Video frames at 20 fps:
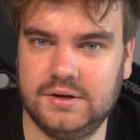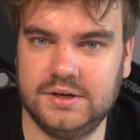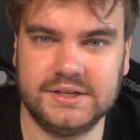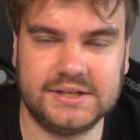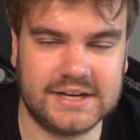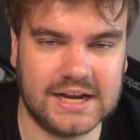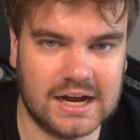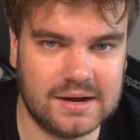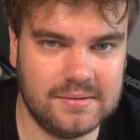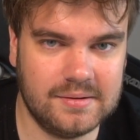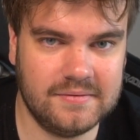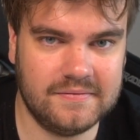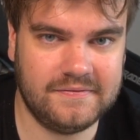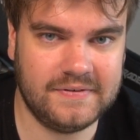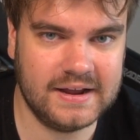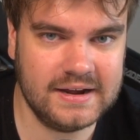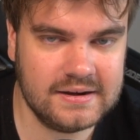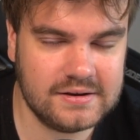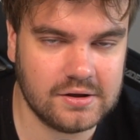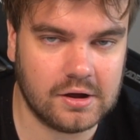Und ich glaube,
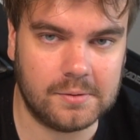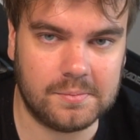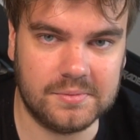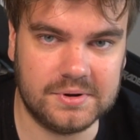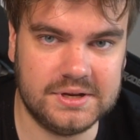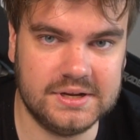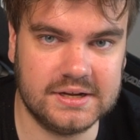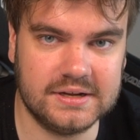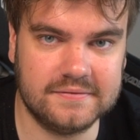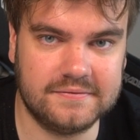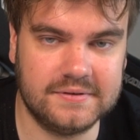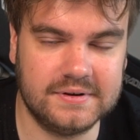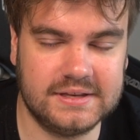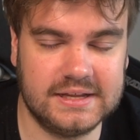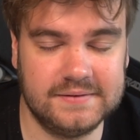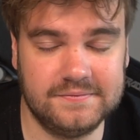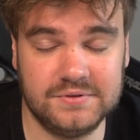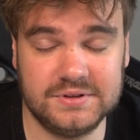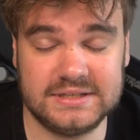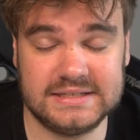wenn Dortmund hier gewinnt,
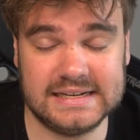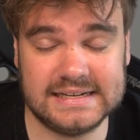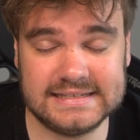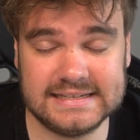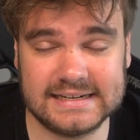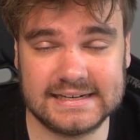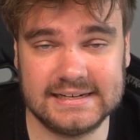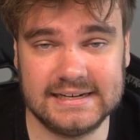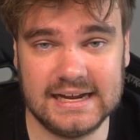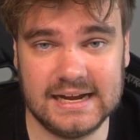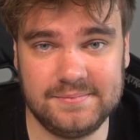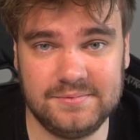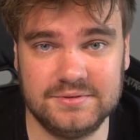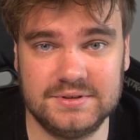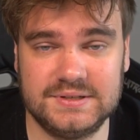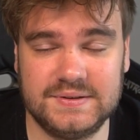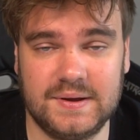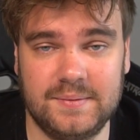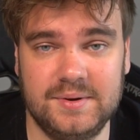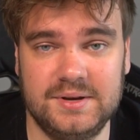dann wird es sehr, sehr knapp.
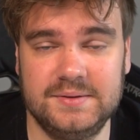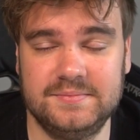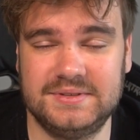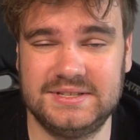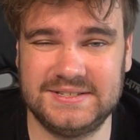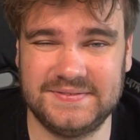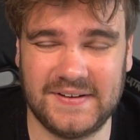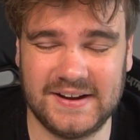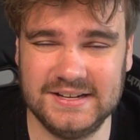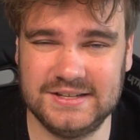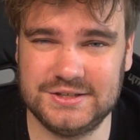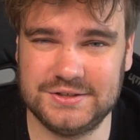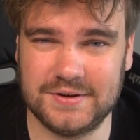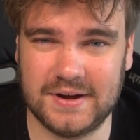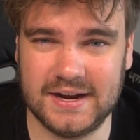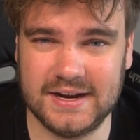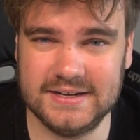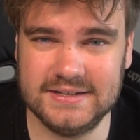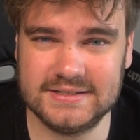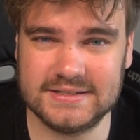Und zwar mit einem 2 zu
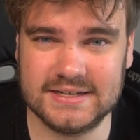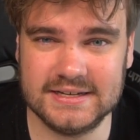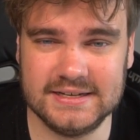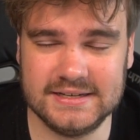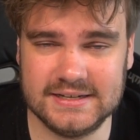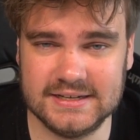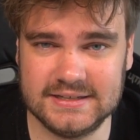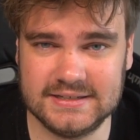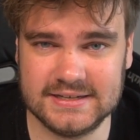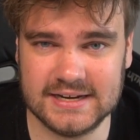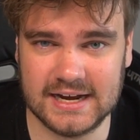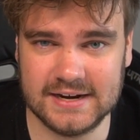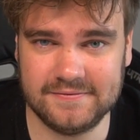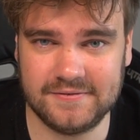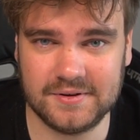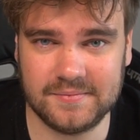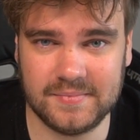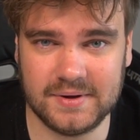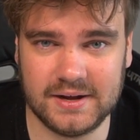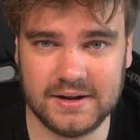1 gehe ich jetzt hier
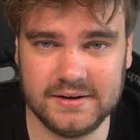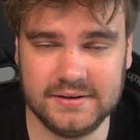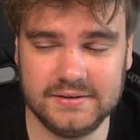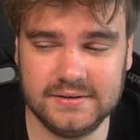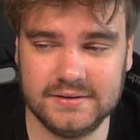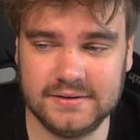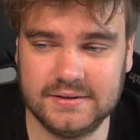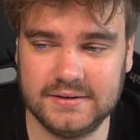einfach mal.